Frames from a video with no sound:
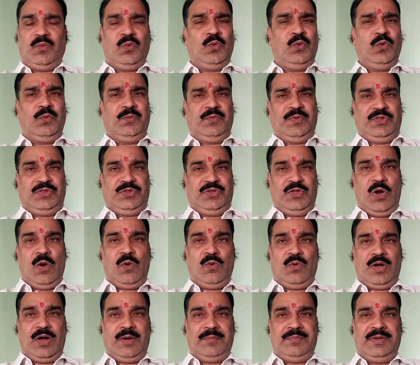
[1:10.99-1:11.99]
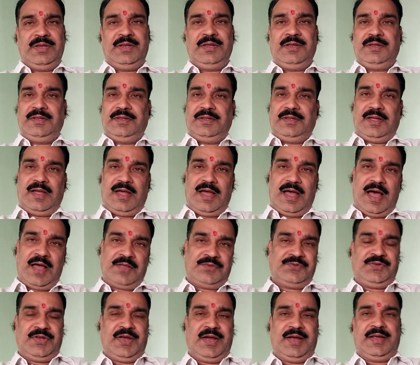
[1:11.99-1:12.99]
गुण विद्याओं का भी
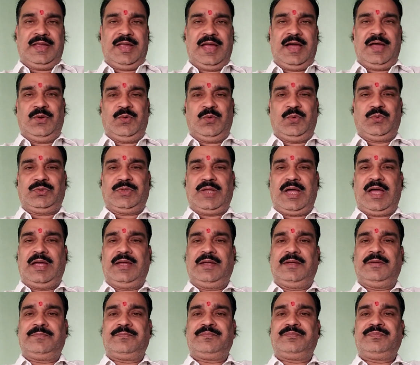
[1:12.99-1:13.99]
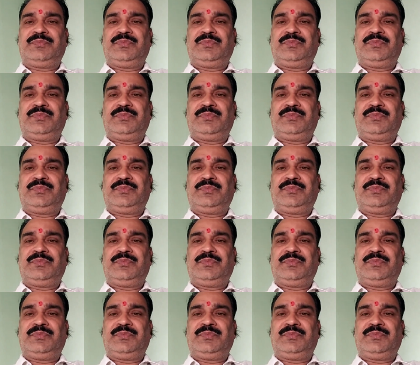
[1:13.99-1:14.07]
अच्छा ज्ञान होता है